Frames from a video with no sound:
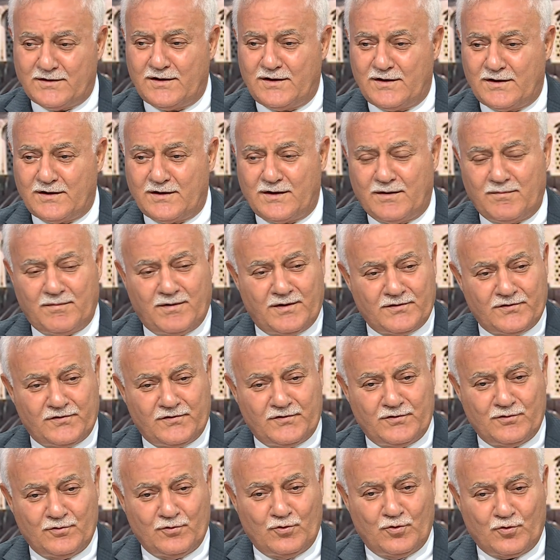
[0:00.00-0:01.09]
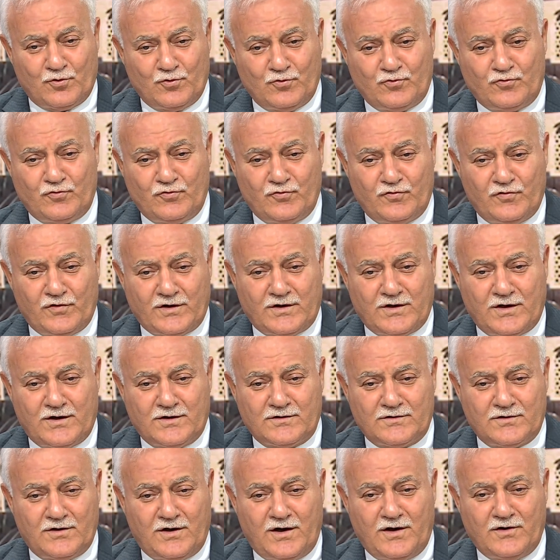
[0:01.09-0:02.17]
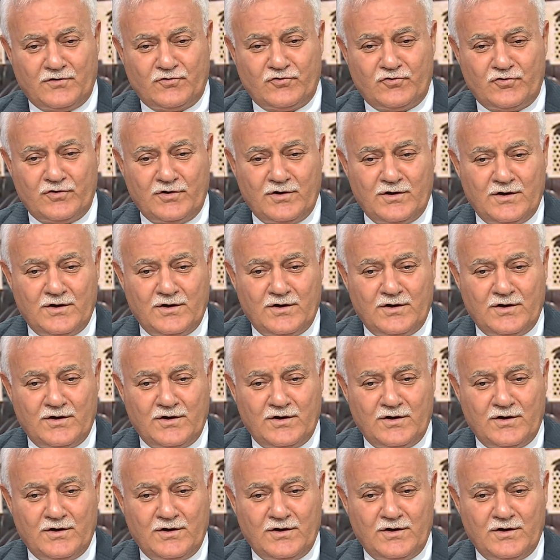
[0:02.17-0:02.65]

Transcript: Ya yani namaz, oruç, zekat, hac